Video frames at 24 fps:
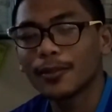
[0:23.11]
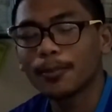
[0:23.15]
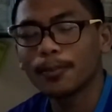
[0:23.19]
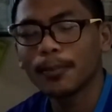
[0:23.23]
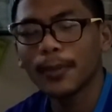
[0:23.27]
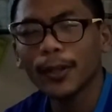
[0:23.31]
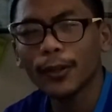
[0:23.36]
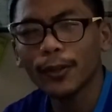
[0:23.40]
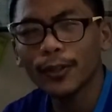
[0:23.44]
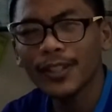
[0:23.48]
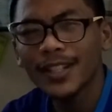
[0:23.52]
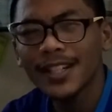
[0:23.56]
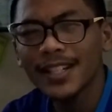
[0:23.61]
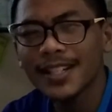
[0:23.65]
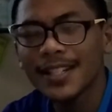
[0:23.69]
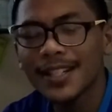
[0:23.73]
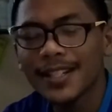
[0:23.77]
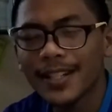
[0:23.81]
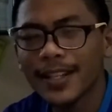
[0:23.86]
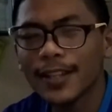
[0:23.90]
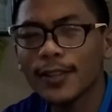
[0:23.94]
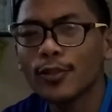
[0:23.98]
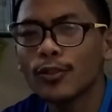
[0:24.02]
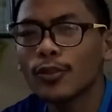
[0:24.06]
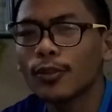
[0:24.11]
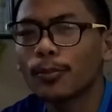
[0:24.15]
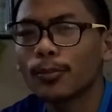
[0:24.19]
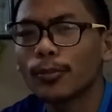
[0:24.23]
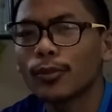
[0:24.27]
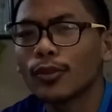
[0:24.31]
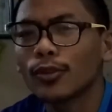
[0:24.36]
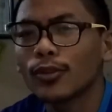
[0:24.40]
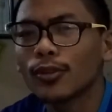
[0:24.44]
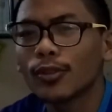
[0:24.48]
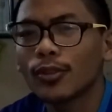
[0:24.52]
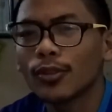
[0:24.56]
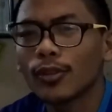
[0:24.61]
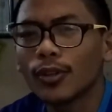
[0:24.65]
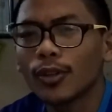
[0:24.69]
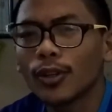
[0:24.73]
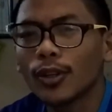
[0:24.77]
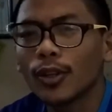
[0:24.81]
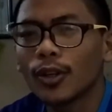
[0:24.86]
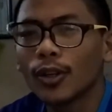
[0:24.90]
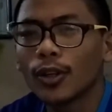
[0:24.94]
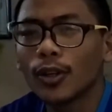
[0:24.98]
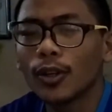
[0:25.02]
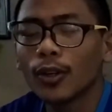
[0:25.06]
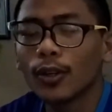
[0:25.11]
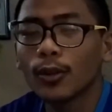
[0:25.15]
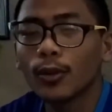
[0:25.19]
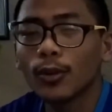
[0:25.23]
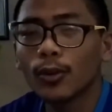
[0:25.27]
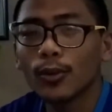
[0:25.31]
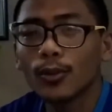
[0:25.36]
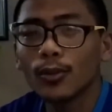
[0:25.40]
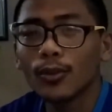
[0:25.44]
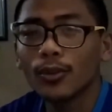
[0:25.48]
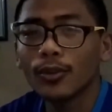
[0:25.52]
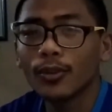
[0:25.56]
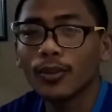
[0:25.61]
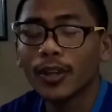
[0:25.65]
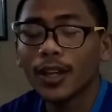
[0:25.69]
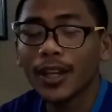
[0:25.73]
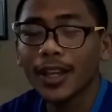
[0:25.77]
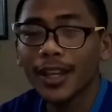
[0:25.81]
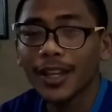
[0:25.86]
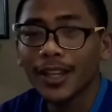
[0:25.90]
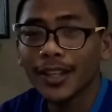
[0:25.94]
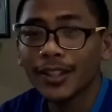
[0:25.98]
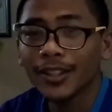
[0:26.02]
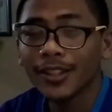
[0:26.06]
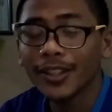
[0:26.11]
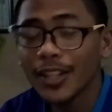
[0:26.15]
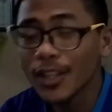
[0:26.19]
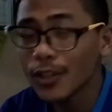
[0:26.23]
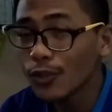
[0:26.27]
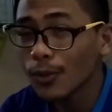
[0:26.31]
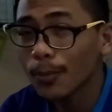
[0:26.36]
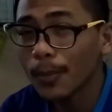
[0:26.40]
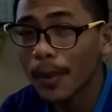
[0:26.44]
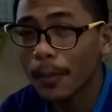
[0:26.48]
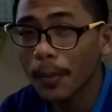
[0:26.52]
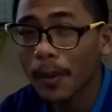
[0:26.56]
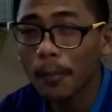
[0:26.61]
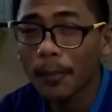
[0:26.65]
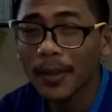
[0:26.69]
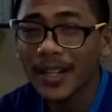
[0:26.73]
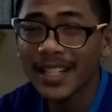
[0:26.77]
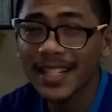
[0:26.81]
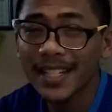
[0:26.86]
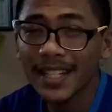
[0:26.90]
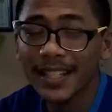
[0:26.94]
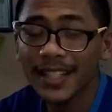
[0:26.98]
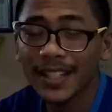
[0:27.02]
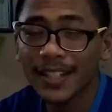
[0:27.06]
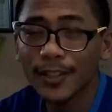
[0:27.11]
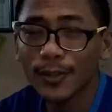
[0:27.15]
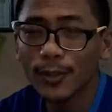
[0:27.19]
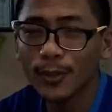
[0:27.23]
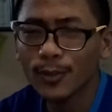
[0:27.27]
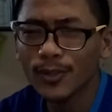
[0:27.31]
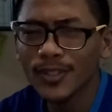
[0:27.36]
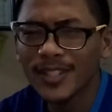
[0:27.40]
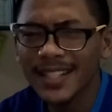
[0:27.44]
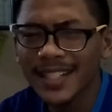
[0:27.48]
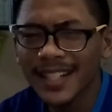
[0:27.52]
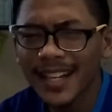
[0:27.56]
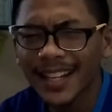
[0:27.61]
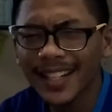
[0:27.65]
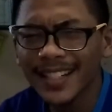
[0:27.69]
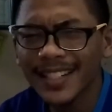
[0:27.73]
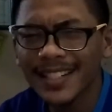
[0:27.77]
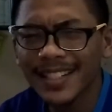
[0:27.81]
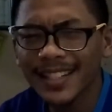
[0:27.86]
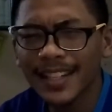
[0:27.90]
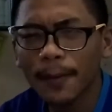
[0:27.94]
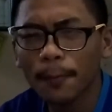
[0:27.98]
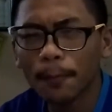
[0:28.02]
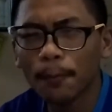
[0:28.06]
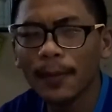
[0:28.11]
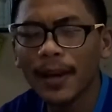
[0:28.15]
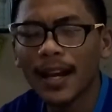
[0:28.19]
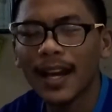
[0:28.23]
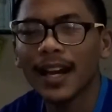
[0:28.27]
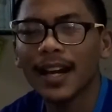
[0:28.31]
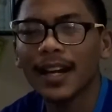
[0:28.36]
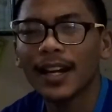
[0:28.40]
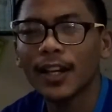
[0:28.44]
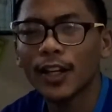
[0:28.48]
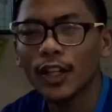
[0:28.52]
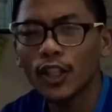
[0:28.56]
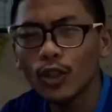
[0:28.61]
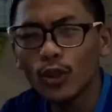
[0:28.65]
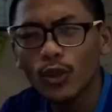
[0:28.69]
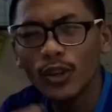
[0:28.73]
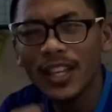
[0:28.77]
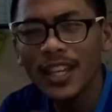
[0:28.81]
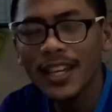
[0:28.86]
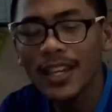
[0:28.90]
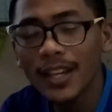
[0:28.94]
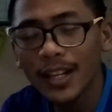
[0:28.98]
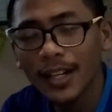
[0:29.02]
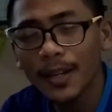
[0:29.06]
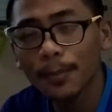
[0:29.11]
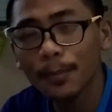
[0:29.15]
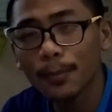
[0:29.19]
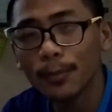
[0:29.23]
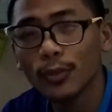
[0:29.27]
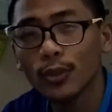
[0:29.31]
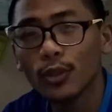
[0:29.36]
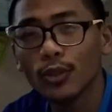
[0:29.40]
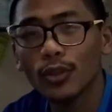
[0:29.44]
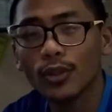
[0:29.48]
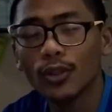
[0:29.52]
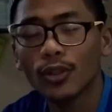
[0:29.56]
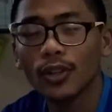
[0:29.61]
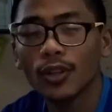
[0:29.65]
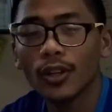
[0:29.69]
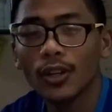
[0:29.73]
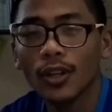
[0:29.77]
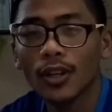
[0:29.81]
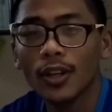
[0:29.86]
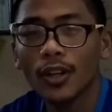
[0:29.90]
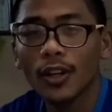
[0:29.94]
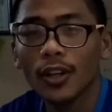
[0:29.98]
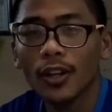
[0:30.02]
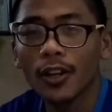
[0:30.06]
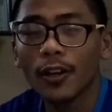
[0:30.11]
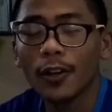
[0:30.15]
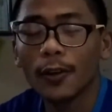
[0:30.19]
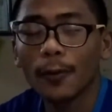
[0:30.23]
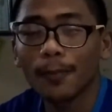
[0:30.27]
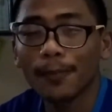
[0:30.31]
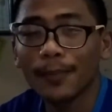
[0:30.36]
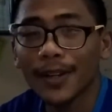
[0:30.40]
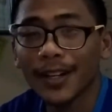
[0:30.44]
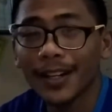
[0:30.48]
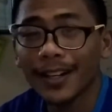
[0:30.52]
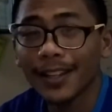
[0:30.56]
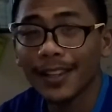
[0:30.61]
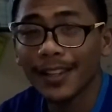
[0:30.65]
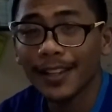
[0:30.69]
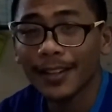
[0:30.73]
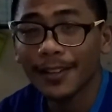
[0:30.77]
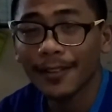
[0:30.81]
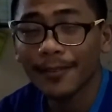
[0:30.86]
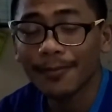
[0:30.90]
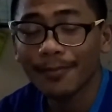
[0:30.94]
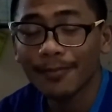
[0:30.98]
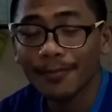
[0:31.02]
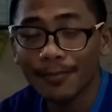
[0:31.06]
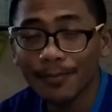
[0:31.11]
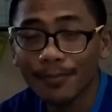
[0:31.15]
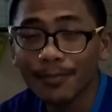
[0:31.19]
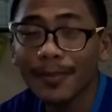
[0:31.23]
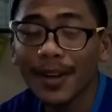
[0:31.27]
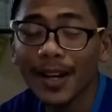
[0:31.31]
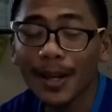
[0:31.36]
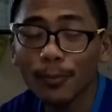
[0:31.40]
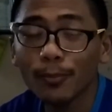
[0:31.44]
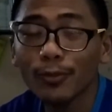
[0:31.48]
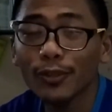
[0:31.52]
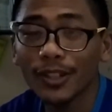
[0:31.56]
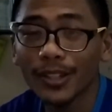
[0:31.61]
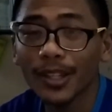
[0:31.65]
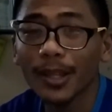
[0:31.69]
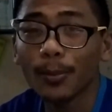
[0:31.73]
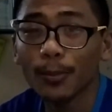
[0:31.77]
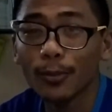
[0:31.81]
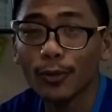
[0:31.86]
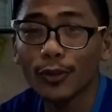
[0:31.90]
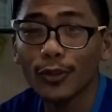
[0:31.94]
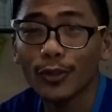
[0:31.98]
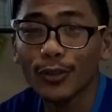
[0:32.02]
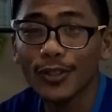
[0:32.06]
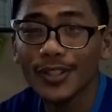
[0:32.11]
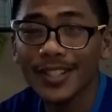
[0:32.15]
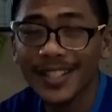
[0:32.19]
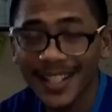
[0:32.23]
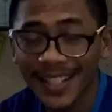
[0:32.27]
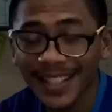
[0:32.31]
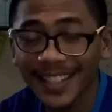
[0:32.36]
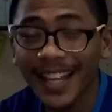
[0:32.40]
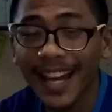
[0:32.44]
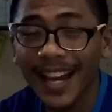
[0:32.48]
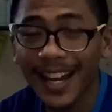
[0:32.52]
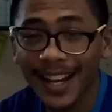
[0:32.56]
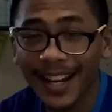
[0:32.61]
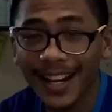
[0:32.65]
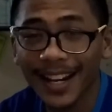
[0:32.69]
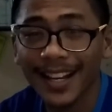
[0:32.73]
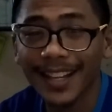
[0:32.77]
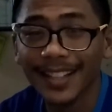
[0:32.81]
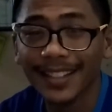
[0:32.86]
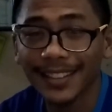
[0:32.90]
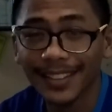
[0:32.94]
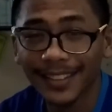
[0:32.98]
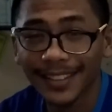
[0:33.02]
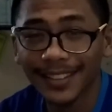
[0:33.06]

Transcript: Pero nasa sa inyo po kung hindi nyo ba papansinin yung sakit ng paa, yung hirap po, para lang makapunta po sa dagat.